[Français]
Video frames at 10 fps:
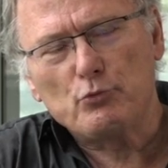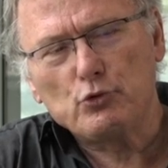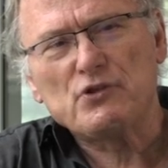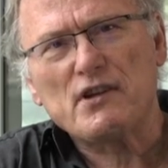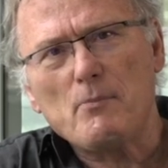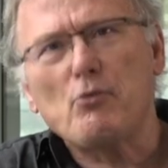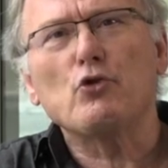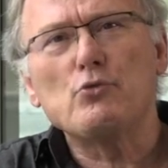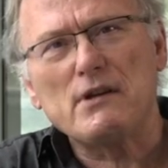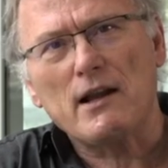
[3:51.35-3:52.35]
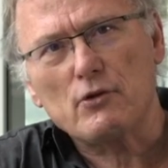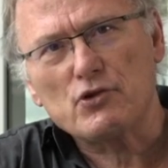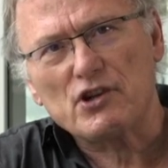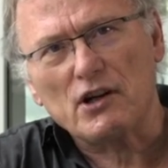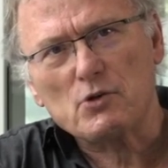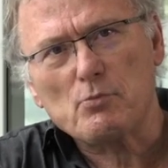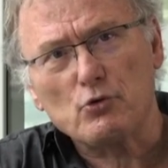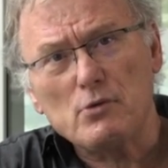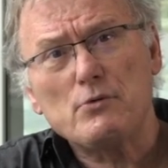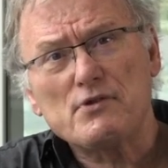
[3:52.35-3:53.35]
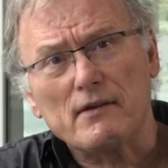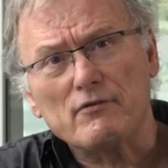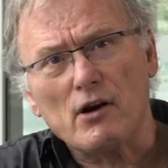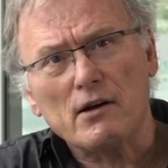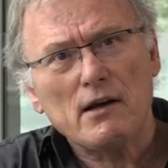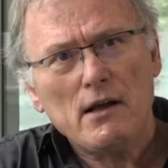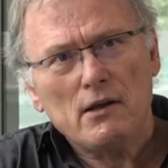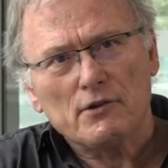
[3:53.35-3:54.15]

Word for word: tout ça produit de la recherche, produit du savoir.